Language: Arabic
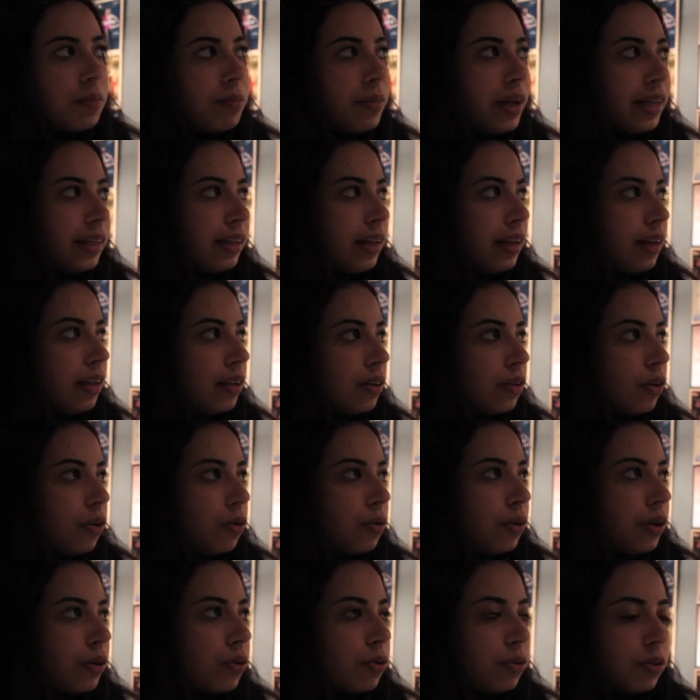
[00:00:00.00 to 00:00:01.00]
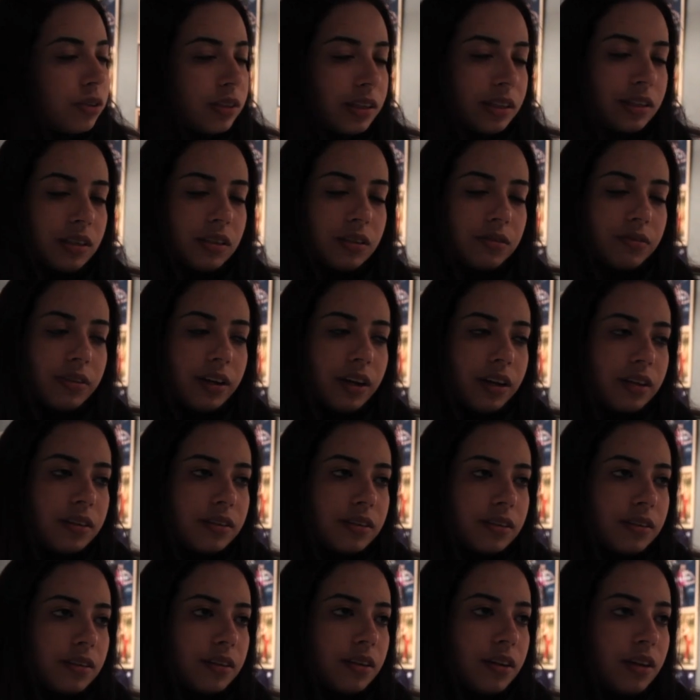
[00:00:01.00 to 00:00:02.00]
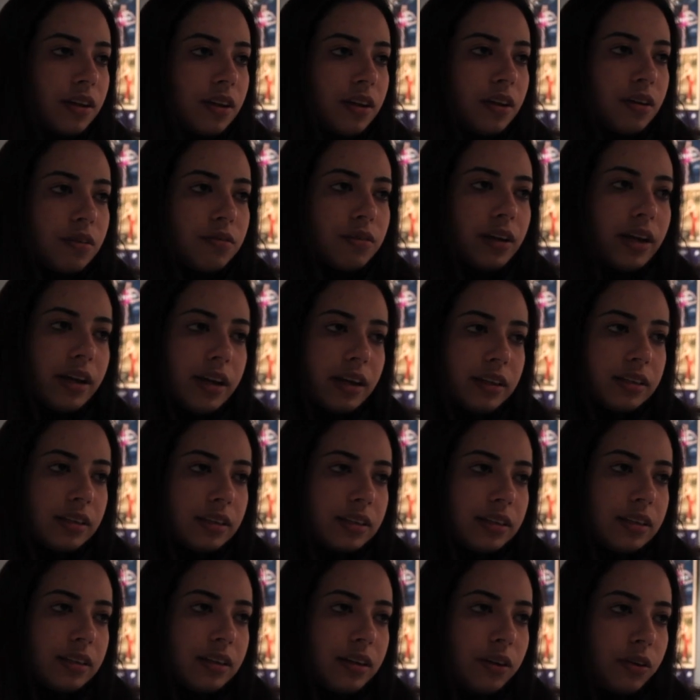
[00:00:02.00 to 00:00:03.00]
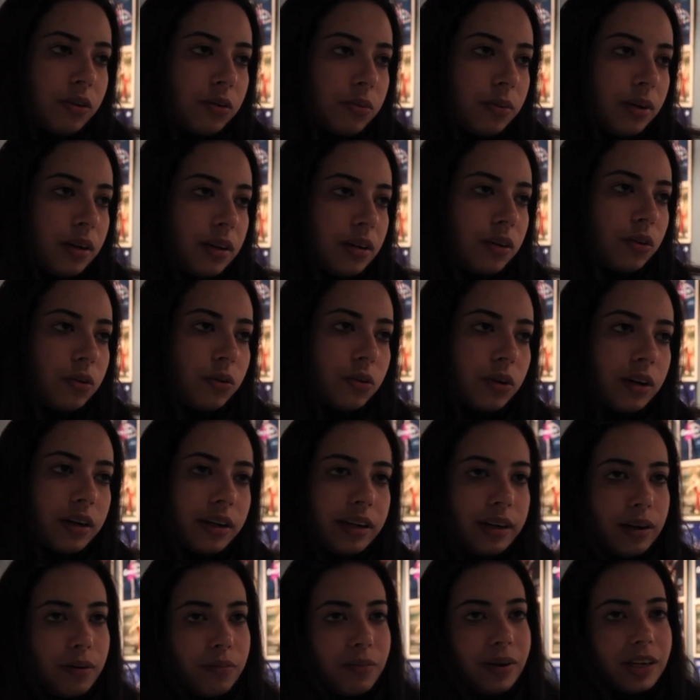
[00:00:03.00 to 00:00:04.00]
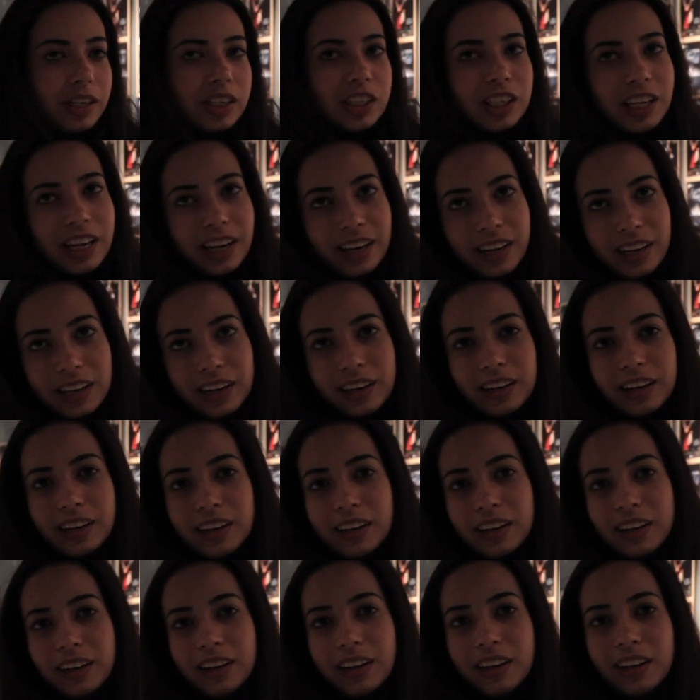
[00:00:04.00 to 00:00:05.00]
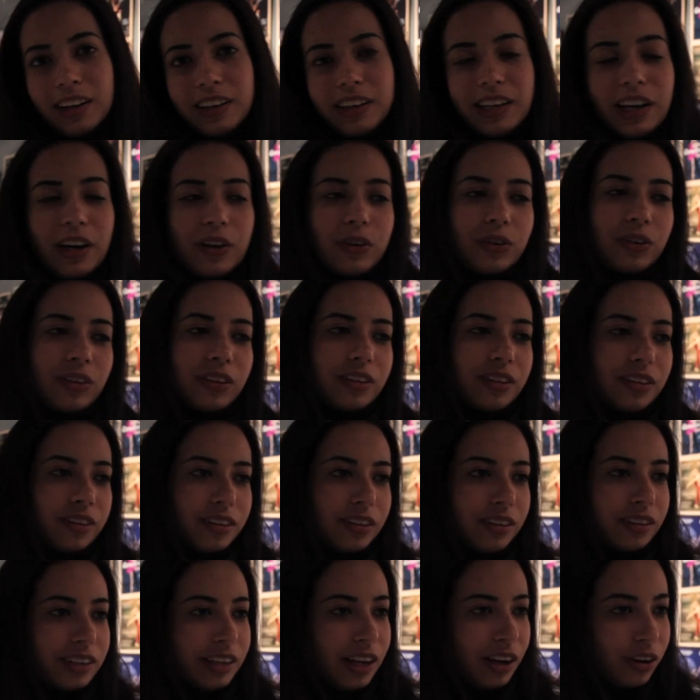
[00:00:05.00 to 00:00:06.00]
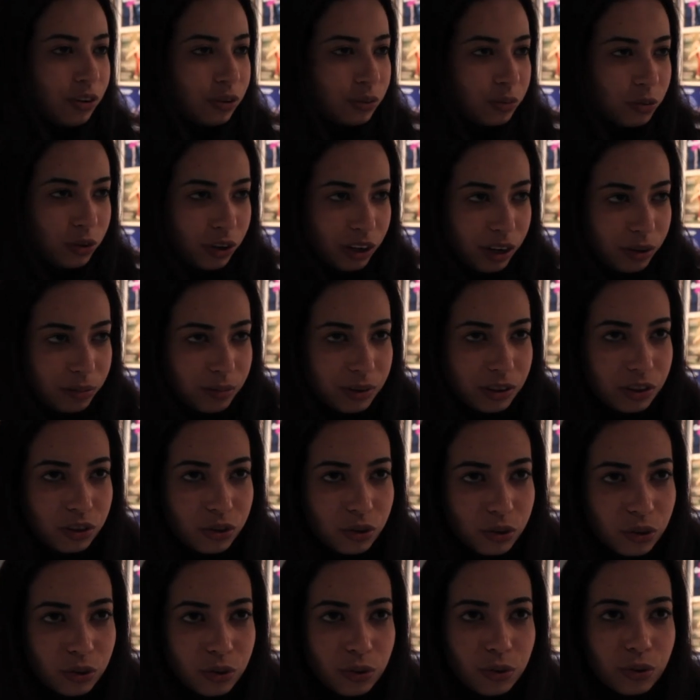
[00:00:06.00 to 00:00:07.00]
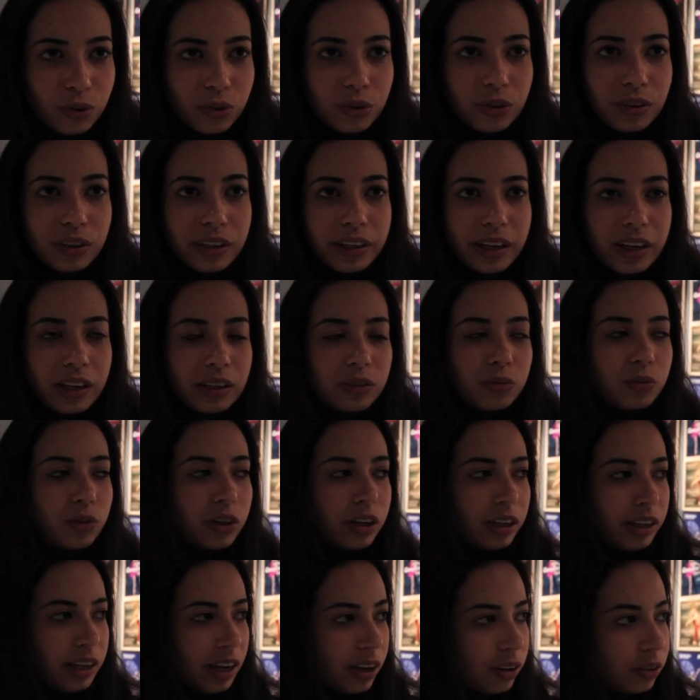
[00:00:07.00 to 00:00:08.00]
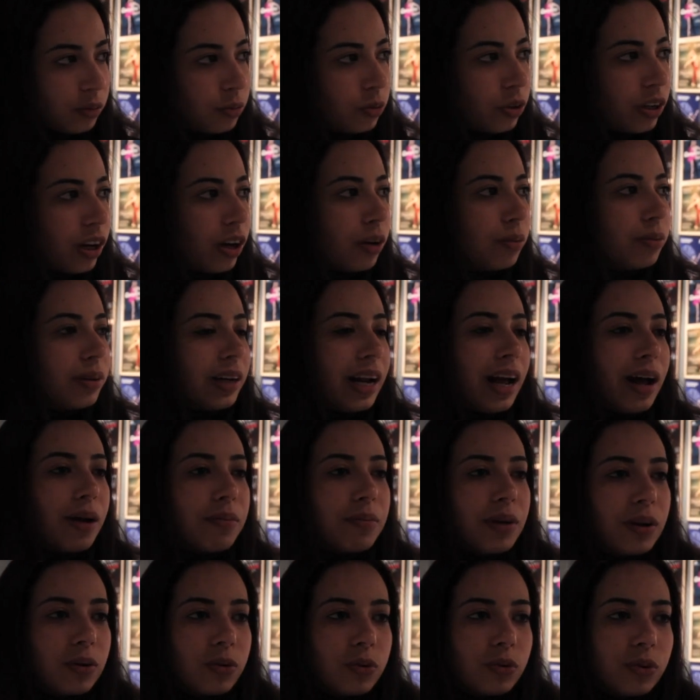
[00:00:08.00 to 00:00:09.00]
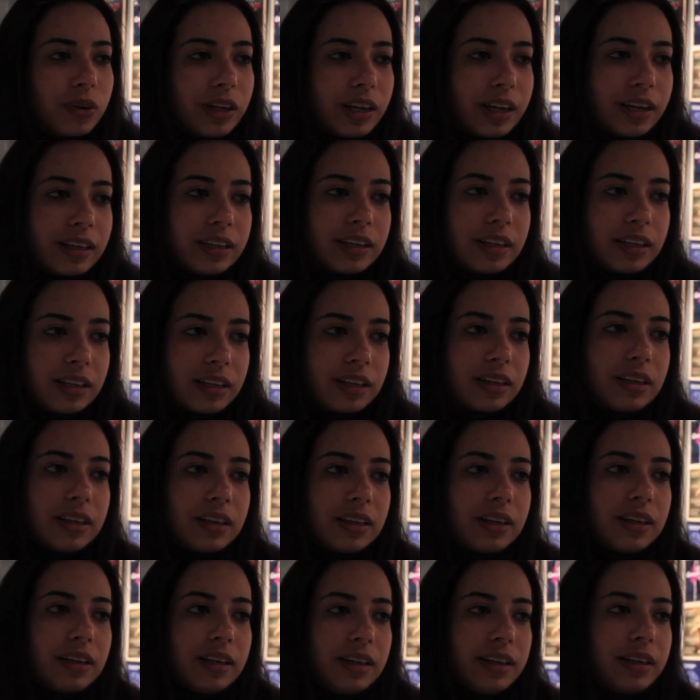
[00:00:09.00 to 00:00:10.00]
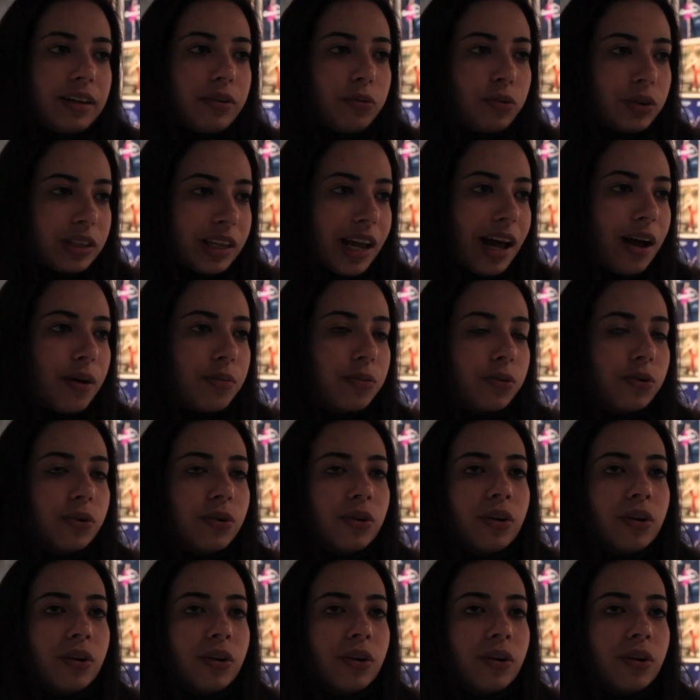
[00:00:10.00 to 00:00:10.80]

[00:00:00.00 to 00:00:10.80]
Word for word: محتاجة ان هو يكون ساتيسفايد حاجات كتيرة يبقى بقى اللي هو لما يشتغل ياخد ياخد مقابل شغله ياخد ياخد مقابل عمله يعني وتعبه